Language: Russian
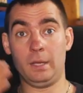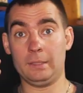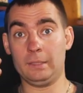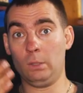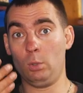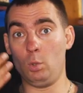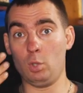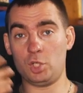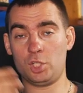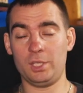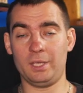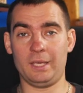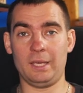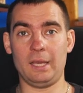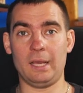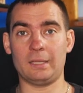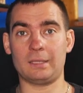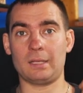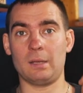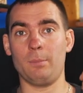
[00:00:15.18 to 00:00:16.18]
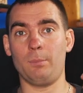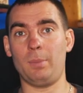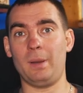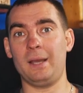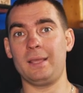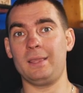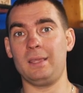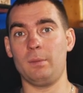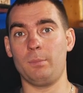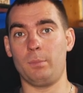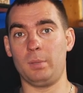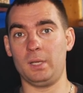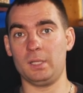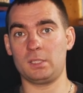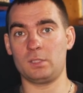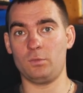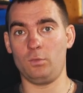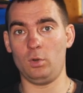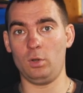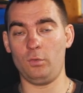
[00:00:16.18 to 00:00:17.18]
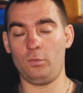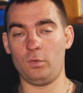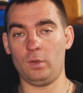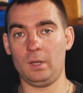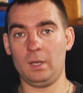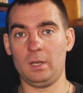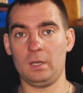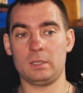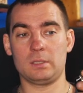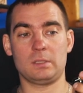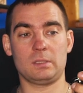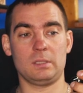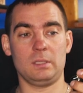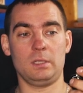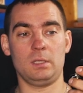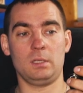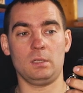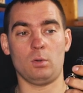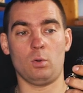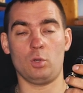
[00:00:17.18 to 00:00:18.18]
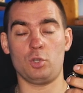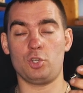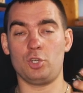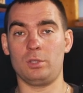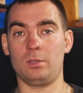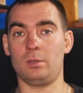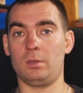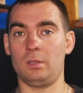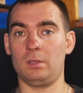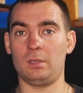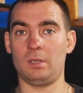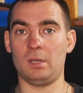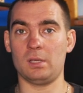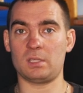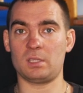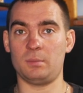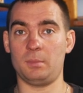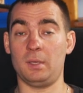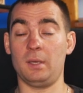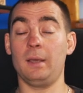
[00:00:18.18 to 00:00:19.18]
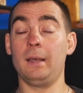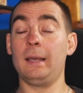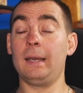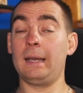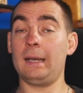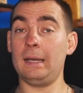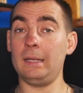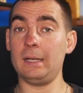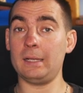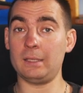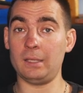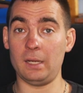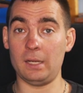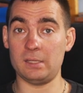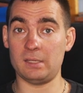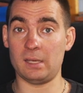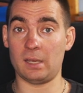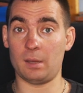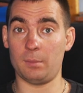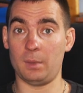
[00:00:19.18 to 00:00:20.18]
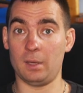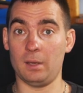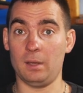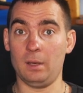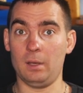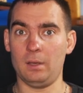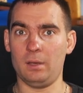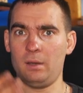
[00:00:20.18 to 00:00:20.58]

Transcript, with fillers: Наушники от компании Blitzwolf с очень интересными характеристиками.